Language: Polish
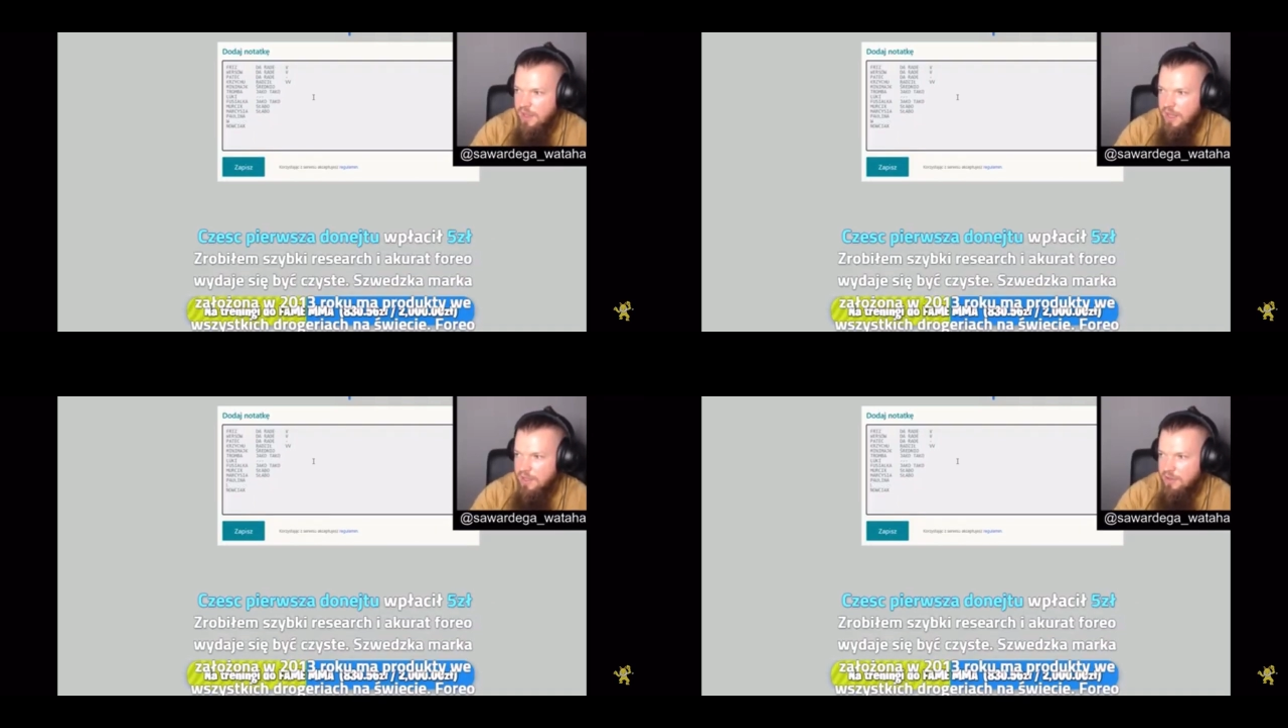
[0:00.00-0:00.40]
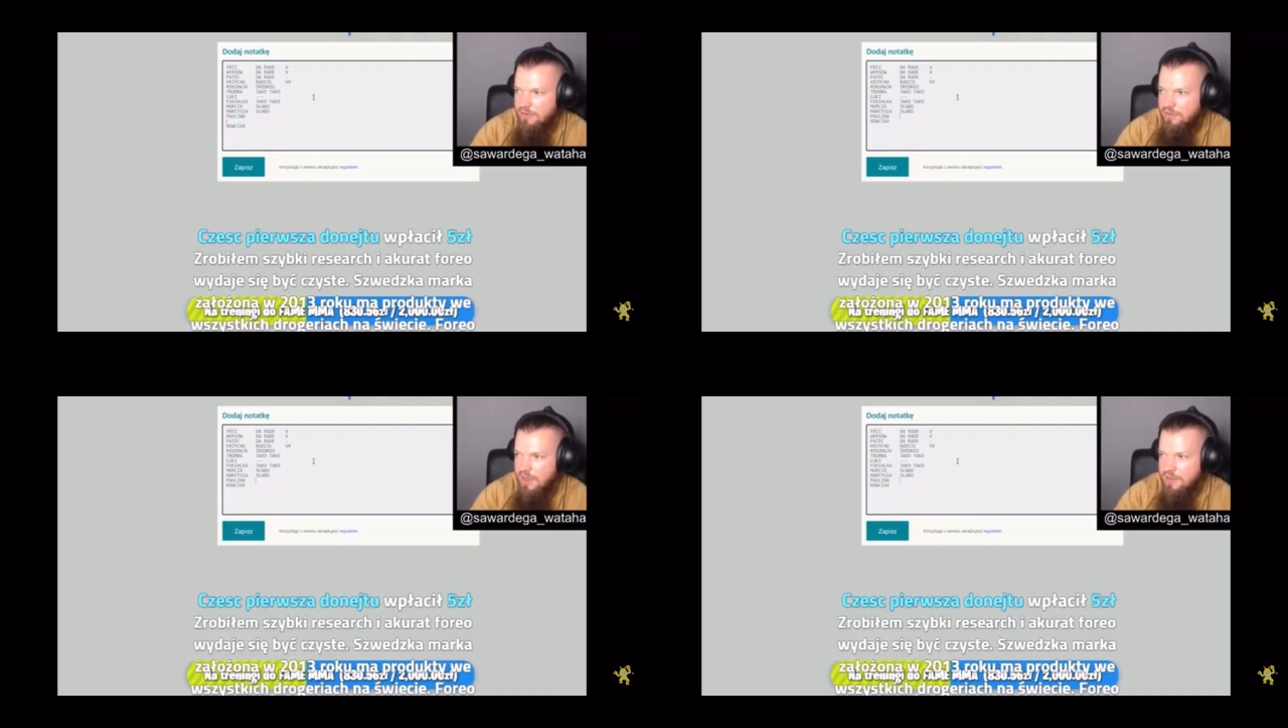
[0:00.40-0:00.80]
A
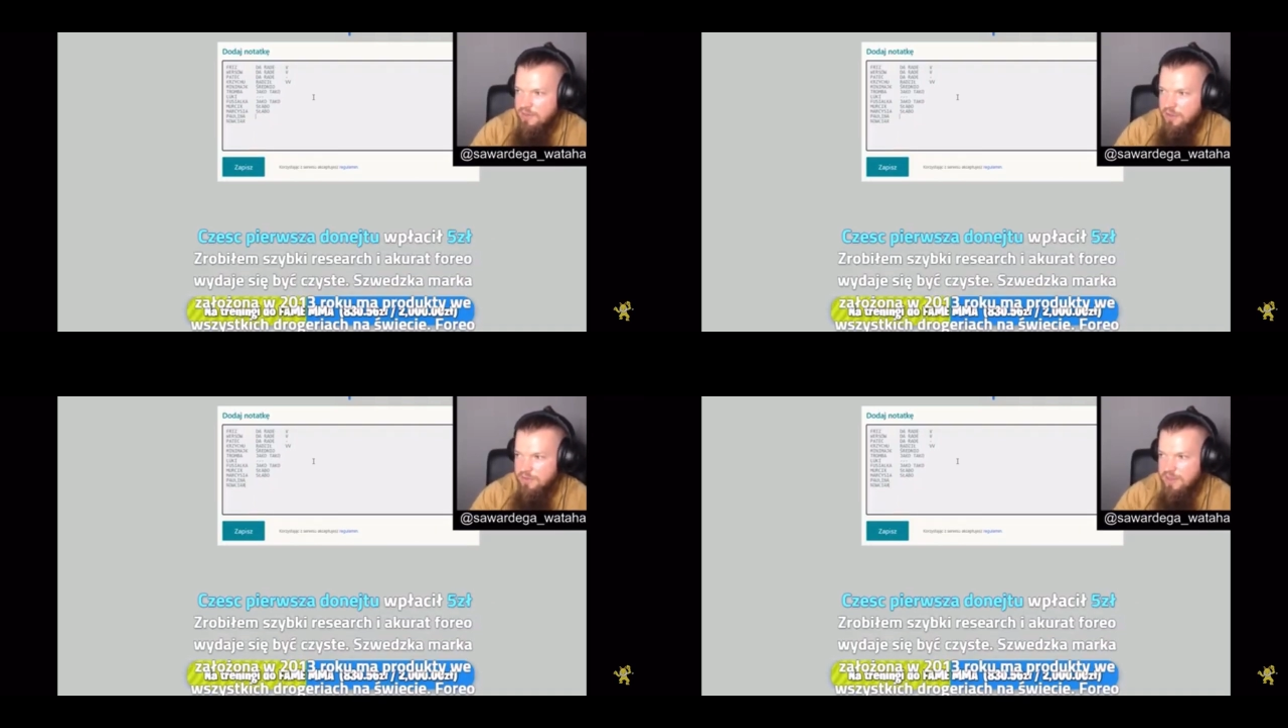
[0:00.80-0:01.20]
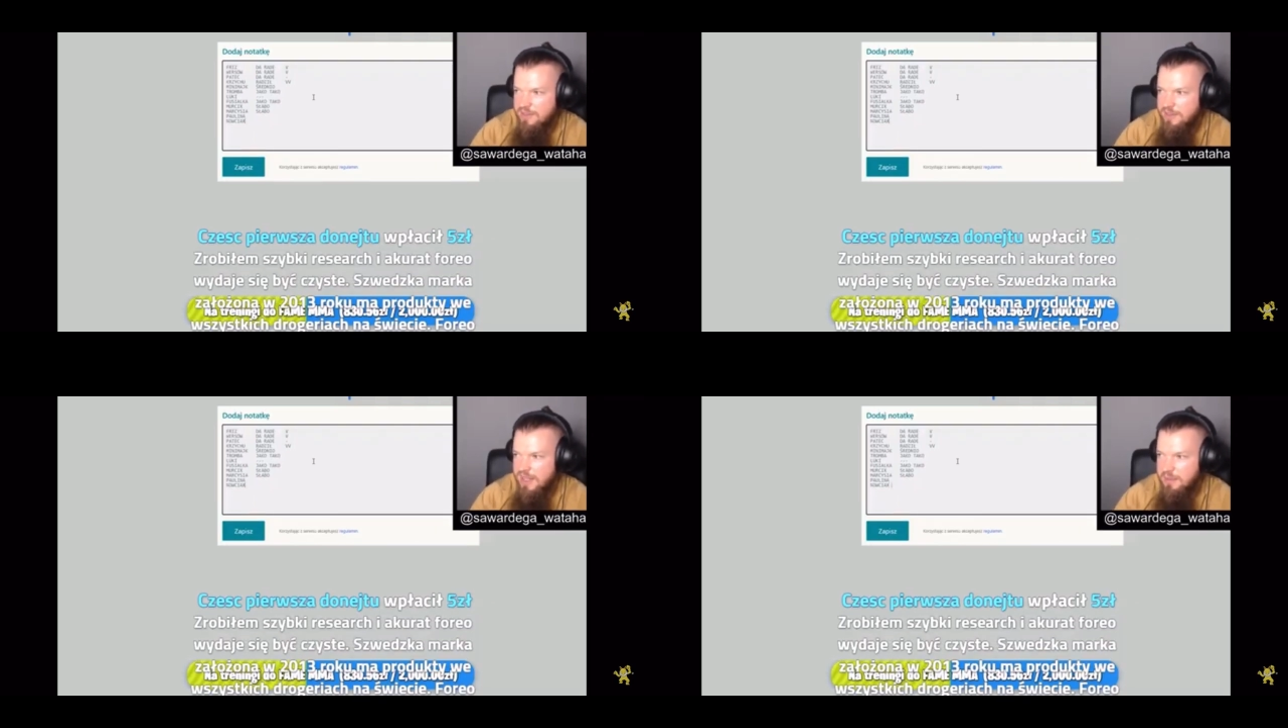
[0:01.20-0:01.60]
Nowciaks, Nowciaks
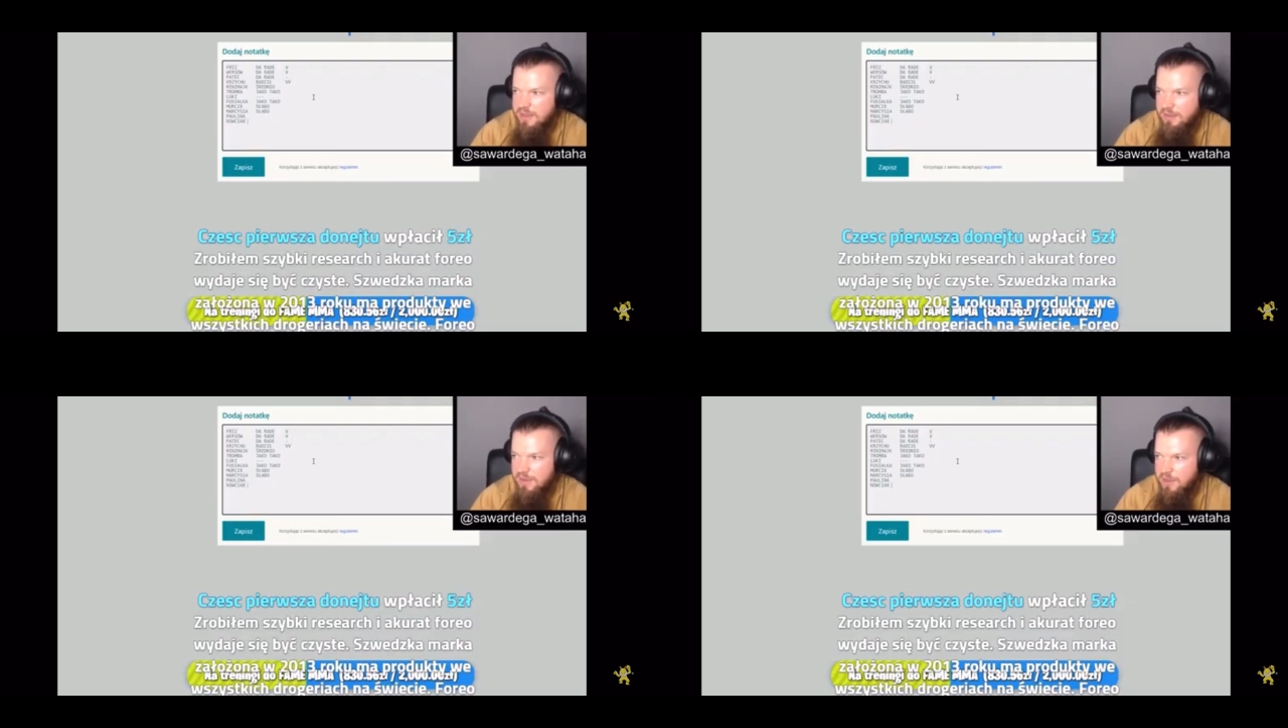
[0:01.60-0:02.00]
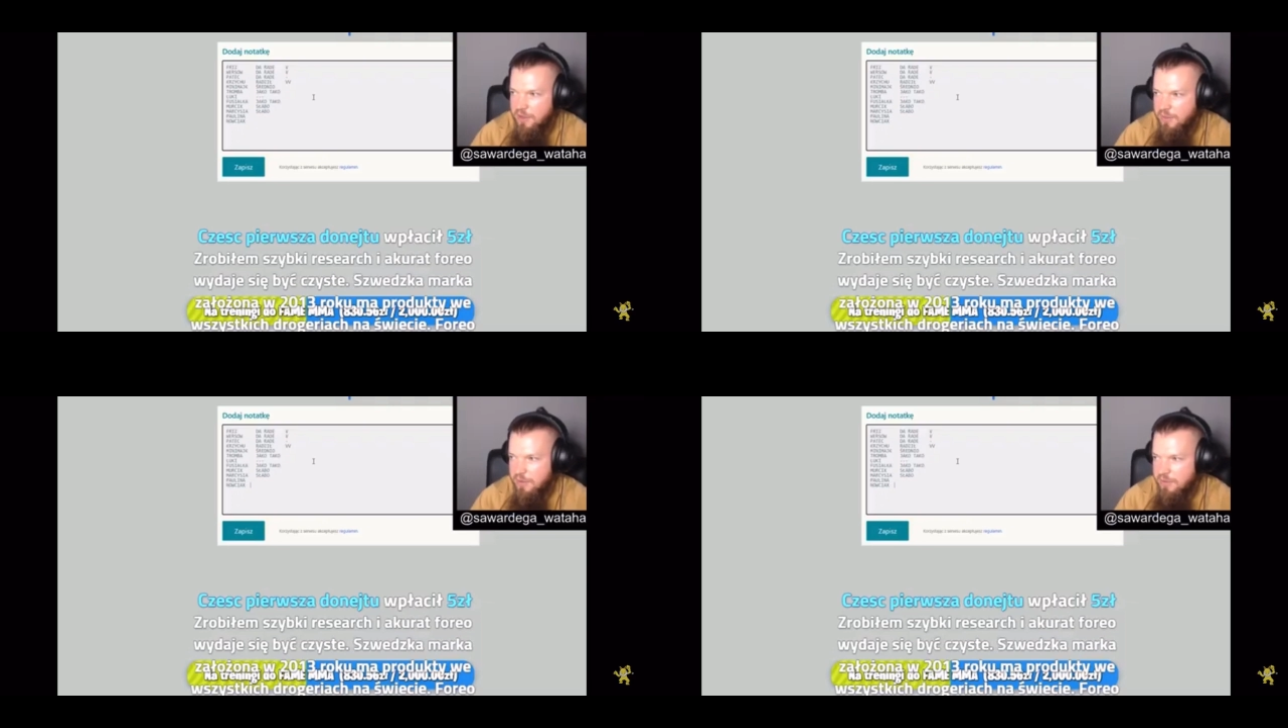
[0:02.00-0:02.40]
jest dla mnie
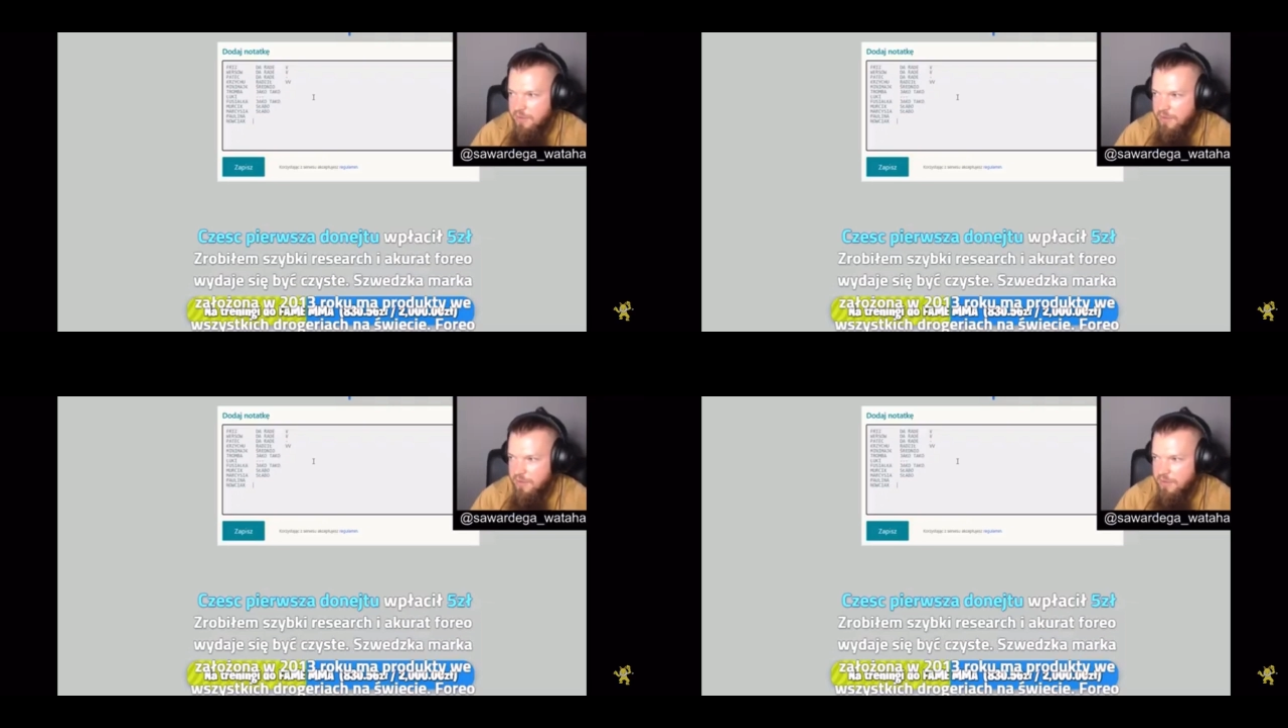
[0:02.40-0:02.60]
niewiadomą.